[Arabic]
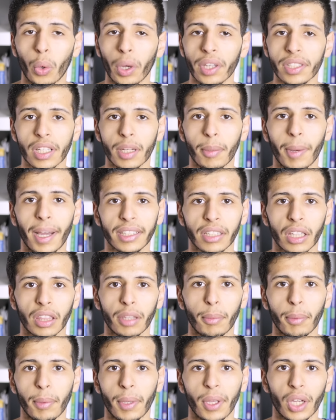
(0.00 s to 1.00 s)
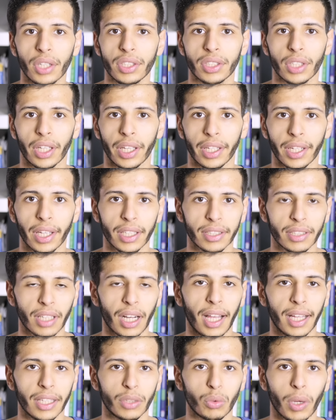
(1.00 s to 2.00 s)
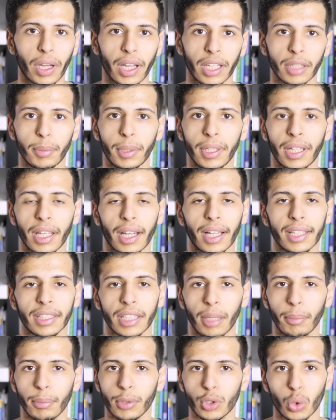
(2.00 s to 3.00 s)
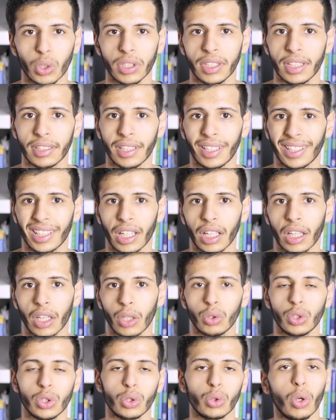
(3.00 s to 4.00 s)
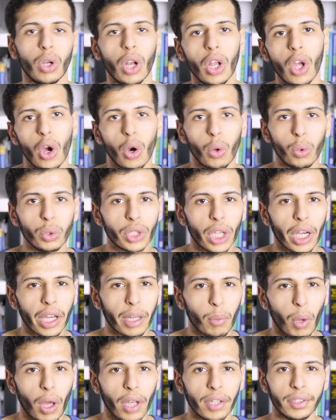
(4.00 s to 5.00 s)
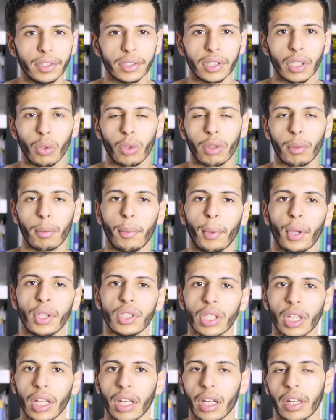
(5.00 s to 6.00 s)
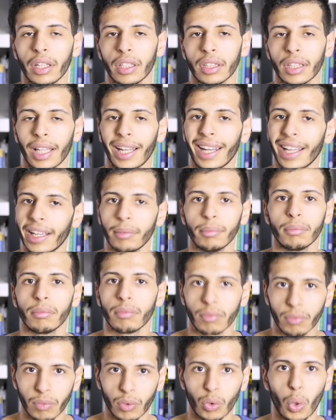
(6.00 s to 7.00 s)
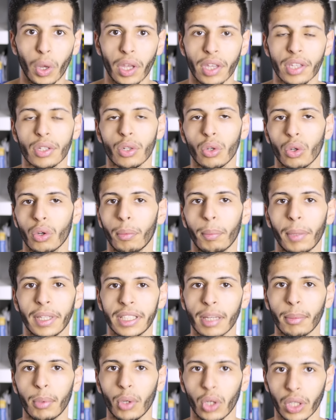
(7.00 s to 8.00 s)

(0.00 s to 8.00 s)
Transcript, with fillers: كويس انها ما حطت 810 يعني انا صراحة توقعت بانها راح تخبط شوي زي السنة الأخيرة وتجي تقول وش آخر معالج نزل هو 810 يلا نحطه لا كويس انهم ما جابوا